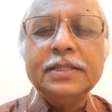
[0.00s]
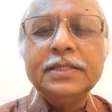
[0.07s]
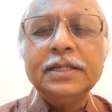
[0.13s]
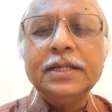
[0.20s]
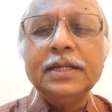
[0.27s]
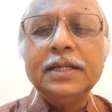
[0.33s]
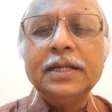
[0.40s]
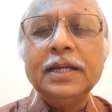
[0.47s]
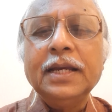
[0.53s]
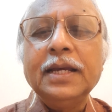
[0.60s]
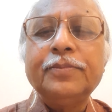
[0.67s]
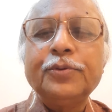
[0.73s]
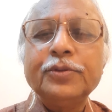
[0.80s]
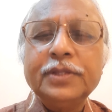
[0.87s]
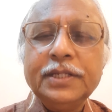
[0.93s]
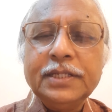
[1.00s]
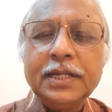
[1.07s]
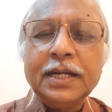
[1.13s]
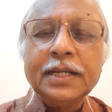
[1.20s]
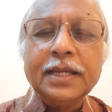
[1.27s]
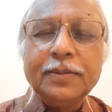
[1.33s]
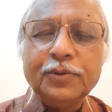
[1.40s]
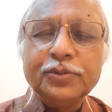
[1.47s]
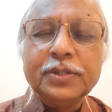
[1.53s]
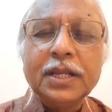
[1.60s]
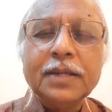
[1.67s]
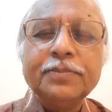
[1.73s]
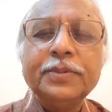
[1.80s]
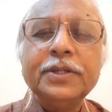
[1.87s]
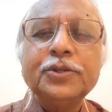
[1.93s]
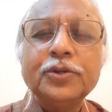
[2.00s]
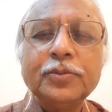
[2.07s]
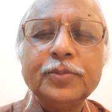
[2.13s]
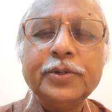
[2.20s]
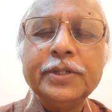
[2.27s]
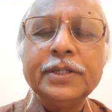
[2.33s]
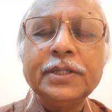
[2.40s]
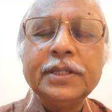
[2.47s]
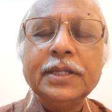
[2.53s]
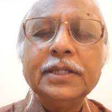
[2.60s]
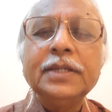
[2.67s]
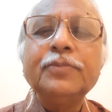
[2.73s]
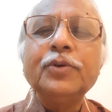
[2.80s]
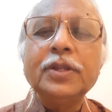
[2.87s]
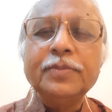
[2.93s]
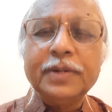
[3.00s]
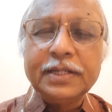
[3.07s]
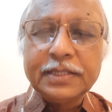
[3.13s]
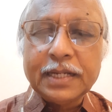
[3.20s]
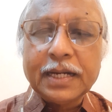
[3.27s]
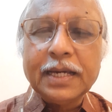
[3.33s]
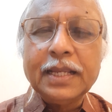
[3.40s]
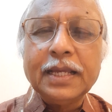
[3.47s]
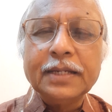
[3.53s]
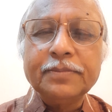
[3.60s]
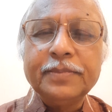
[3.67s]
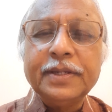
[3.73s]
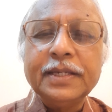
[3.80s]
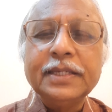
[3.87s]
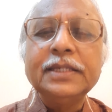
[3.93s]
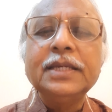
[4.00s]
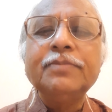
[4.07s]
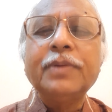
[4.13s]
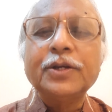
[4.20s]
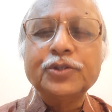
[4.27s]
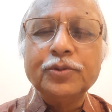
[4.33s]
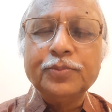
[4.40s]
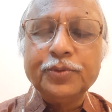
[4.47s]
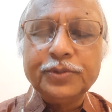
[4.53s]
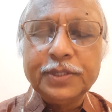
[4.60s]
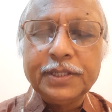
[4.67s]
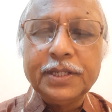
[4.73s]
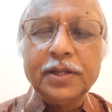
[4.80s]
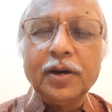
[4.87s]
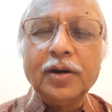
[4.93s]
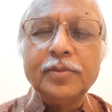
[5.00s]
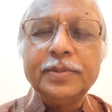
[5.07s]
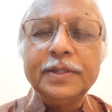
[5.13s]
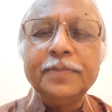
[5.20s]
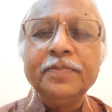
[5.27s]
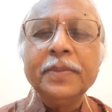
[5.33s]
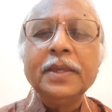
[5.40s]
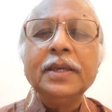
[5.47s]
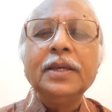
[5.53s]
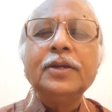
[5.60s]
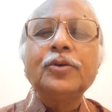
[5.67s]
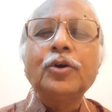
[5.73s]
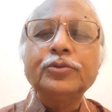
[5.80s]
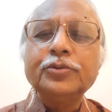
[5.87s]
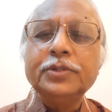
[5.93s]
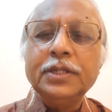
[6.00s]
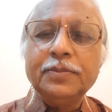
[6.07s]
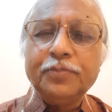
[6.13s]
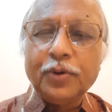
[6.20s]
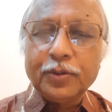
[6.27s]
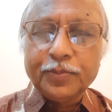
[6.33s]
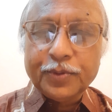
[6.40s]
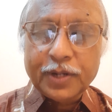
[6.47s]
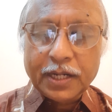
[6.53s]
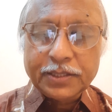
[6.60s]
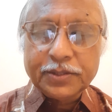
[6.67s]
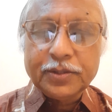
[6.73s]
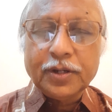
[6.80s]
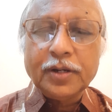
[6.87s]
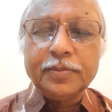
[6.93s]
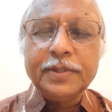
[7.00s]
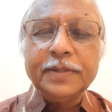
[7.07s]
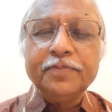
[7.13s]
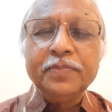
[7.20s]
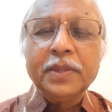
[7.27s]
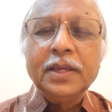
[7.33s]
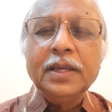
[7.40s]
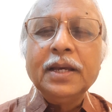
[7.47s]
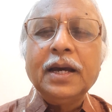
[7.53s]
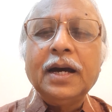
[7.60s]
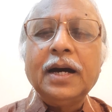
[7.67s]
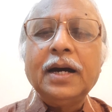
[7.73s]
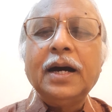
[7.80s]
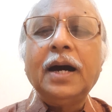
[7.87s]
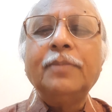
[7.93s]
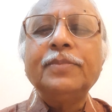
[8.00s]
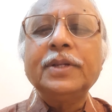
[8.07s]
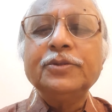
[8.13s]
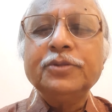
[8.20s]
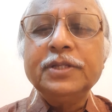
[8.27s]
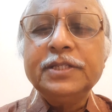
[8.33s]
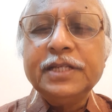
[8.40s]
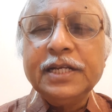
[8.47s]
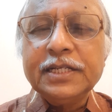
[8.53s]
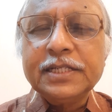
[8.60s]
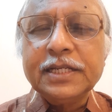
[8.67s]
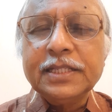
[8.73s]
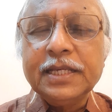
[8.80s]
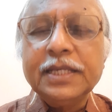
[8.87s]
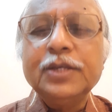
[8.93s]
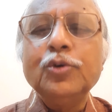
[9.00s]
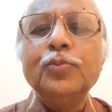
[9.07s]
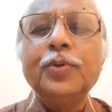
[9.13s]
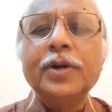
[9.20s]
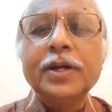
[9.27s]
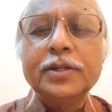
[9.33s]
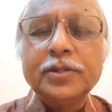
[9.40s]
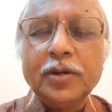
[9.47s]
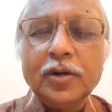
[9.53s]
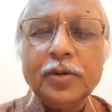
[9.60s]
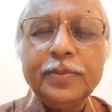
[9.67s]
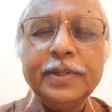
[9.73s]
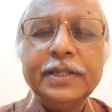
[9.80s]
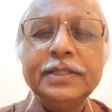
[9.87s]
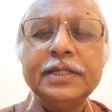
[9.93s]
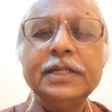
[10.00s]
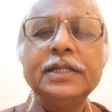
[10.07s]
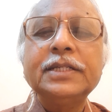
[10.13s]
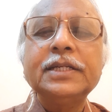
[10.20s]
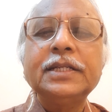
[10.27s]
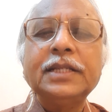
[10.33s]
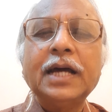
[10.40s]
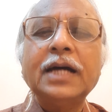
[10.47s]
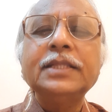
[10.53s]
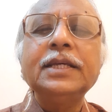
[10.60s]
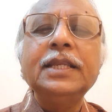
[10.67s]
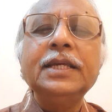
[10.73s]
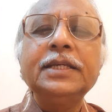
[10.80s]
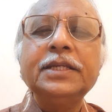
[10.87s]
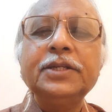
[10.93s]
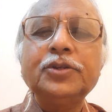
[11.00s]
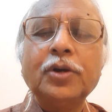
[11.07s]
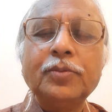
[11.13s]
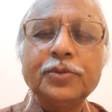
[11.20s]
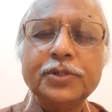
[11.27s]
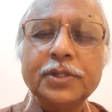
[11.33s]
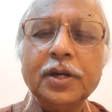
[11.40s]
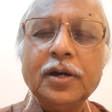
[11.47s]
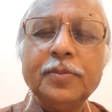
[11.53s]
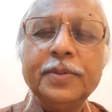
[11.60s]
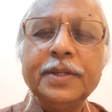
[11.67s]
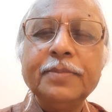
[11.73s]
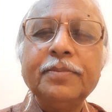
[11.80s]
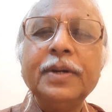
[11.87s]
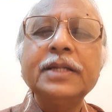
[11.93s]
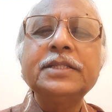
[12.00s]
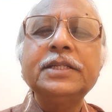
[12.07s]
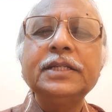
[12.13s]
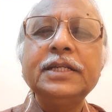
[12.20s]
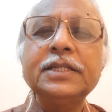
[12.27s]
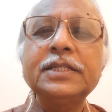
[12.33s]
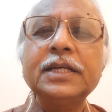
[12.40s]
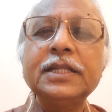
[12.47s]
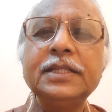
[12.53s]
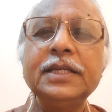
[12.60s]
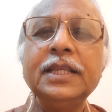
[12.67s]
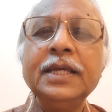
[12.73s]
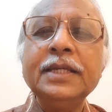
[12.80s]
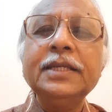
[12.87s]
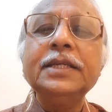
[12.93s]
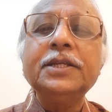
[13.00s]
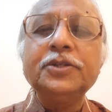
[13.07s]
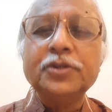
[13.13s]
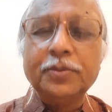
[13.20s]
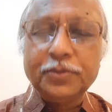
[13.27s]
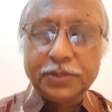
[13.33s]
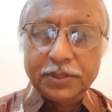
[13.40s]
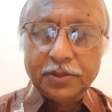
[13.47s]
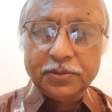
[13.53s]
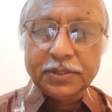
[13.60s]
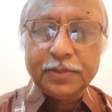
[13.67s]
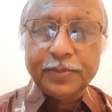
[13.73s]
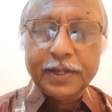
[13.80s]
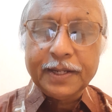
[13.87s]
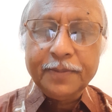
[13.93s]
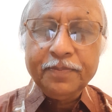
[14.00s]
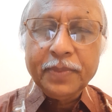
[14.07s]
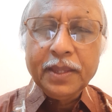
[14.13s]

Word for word: যে প্রতিটা কেমোথেরাপির সময় কি পরিমাণ টাকা লাগবে কি কি পার্শ্ব প্রতিক্রিয়া হবে কতদিন পর পর আসতে হবে আমরা যদি চিকিৎসা দিয়ে কী উপকারটা হবে চিকিৎসা না দিলে কি সমস্যা হবে বা চিকিৎসা দিলে কি কি সমস্যা হতে পারে